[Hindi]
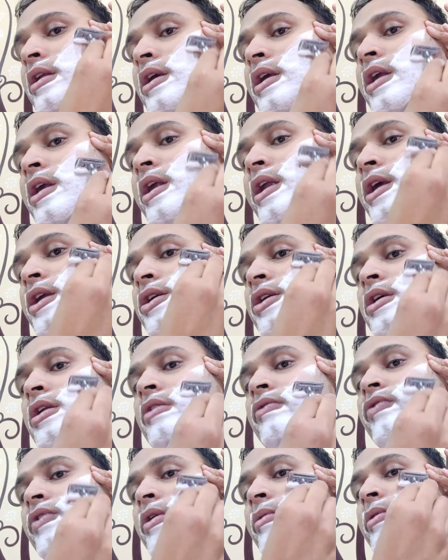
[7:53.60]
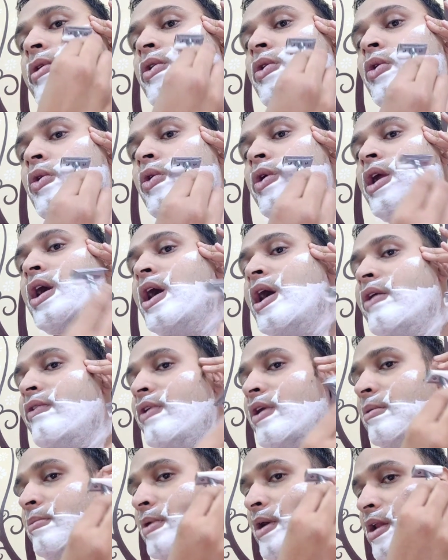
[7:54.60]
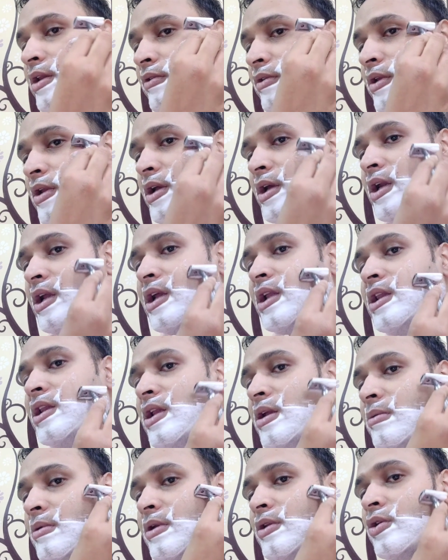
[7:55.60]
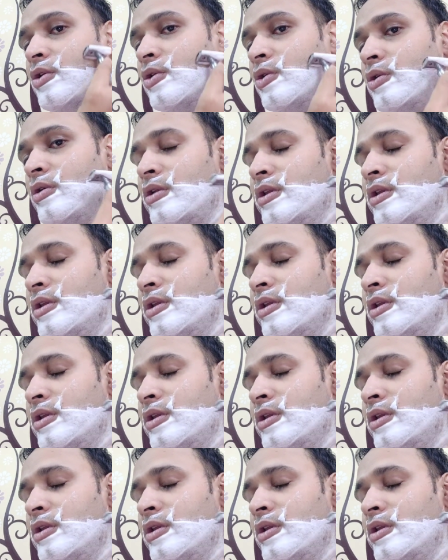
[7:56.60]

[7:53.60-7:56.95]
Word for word: इरिटेशन फिर भी हो रहा है वन पास विद द ग्रेन से भी तो